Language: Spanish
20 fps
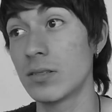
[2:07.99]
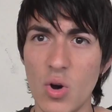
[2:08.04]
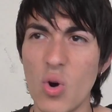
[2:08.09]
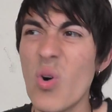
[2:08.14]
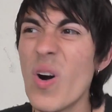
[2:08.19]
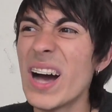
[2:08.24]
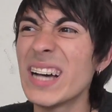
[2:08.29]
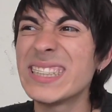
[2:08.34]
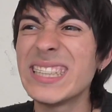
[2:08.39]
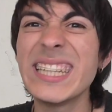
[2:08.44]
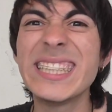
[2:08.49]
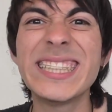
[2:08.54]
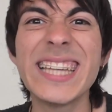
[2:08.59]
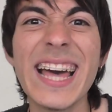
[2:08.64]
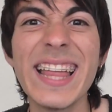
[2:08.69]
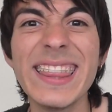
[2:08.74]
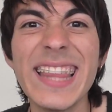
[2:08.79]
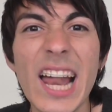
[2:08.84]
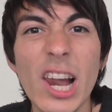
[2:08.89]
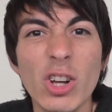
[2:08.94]
o así
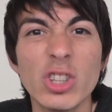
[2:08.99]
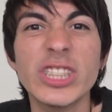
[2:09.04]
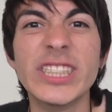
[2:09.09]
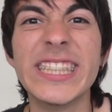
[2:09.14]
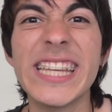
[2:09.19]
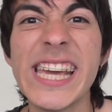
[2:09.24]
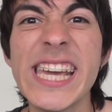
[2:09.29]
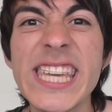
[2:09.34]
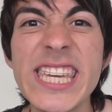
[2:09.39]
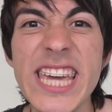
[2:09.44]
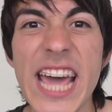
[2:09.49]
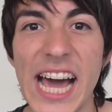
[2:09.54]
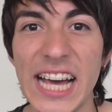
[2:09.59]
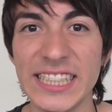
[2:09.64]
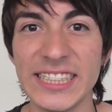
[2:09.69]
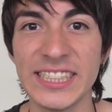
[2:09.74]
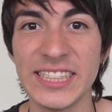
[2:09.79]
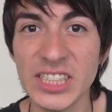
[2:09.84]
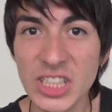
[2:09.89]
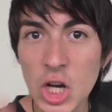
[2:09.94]
sean de los
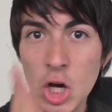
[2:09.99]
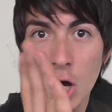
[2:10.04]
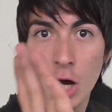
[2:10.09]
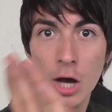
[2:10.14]
ninjas.